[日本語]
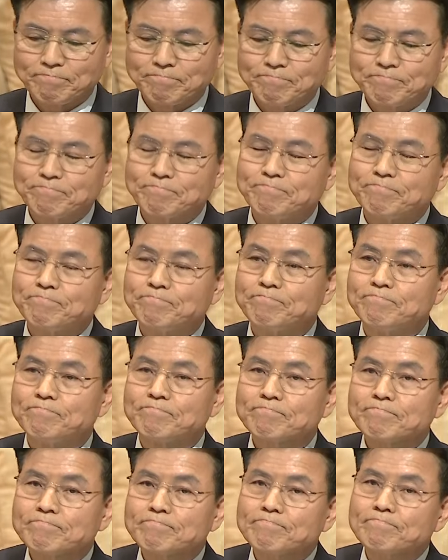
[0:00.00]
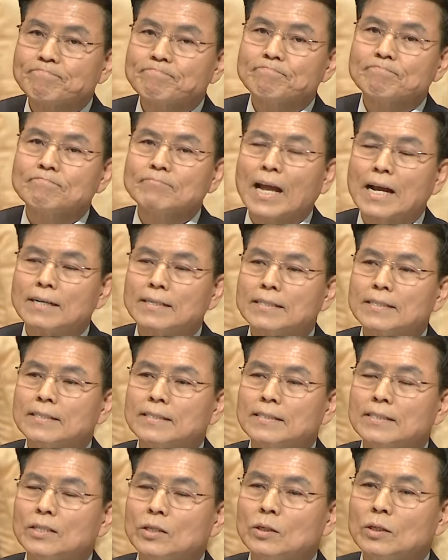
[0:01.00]
2世のキム・ドンヨン
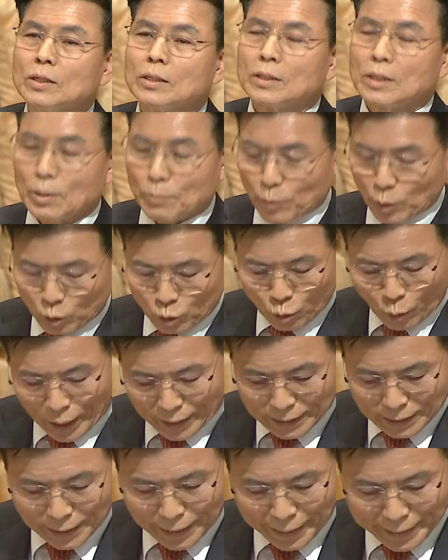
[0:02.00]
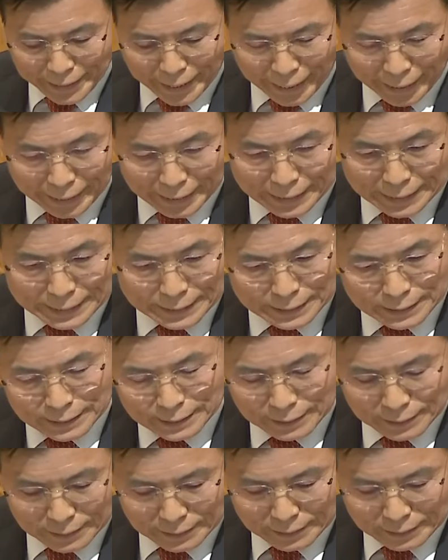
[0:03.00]
YSP 会長は
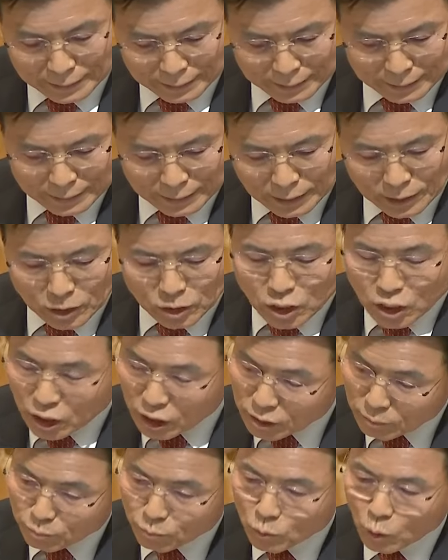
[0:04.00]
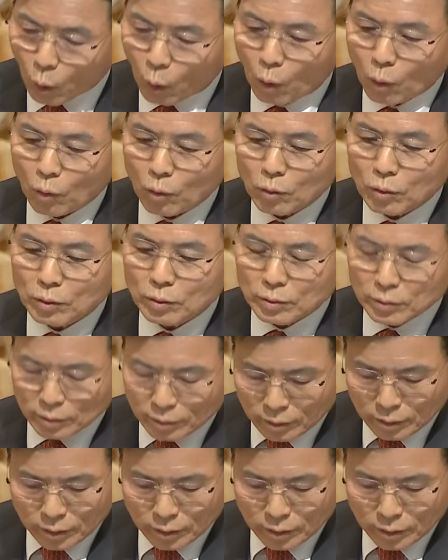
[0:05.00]
代表祈祷をした時に